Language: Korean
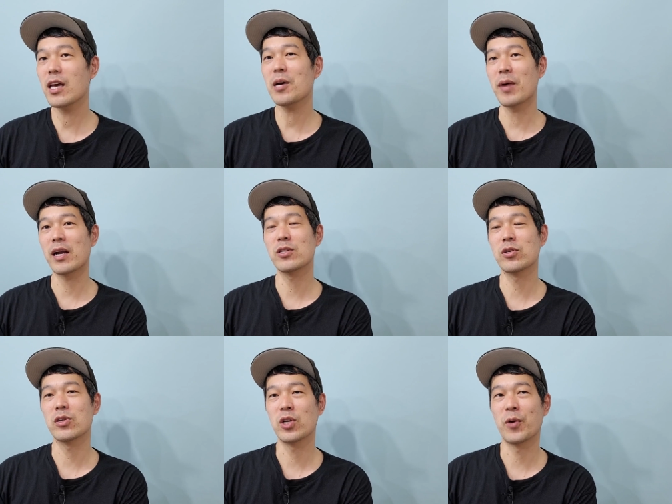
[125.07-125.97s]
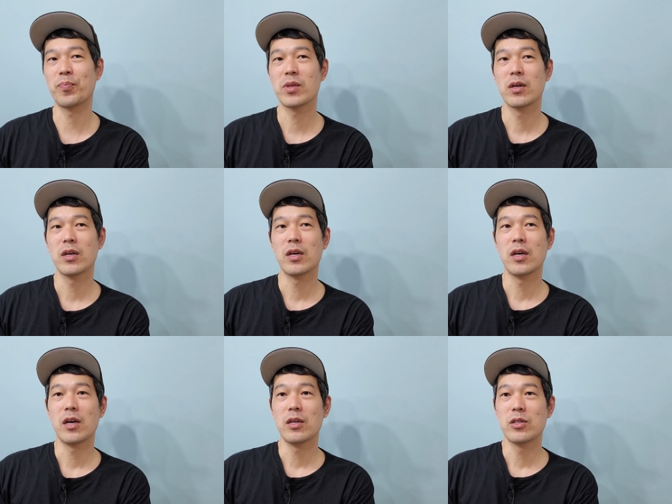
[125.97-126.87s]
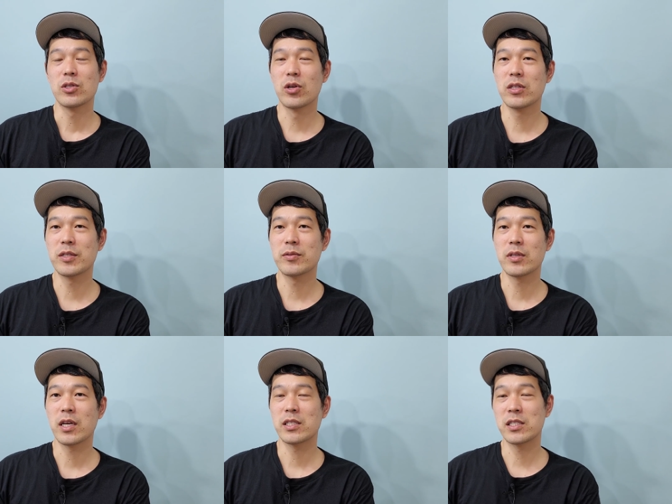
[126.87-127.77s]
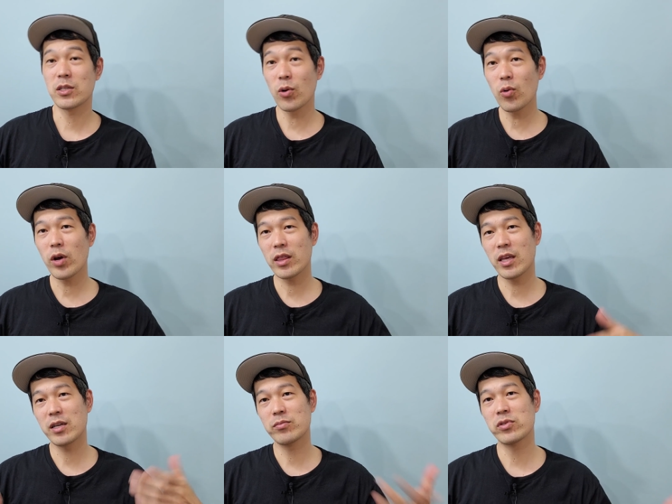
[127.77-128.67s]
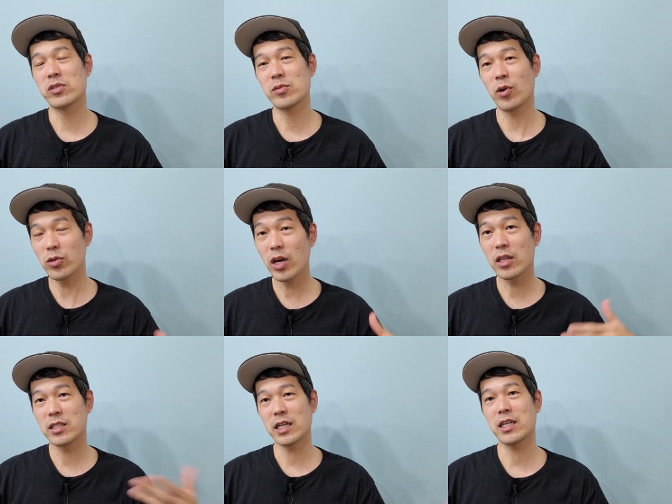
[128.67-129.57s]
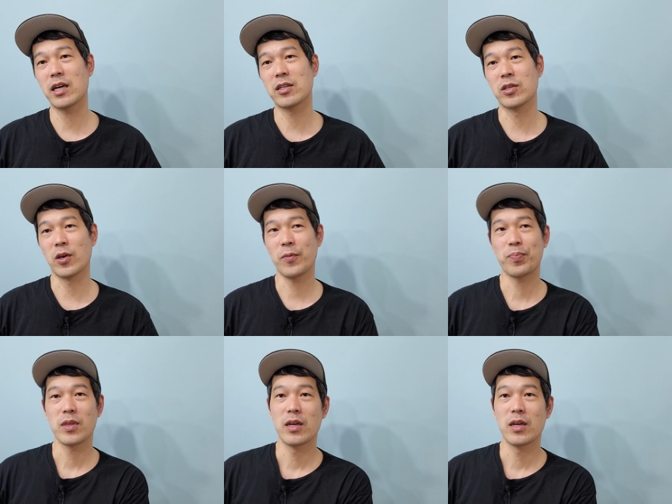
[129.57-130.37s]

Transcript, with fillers: 얘기가 많아요 저는요 저는 이렇게 진짜 성공했다는 분 있으면 어떻게든 찾아갔거든요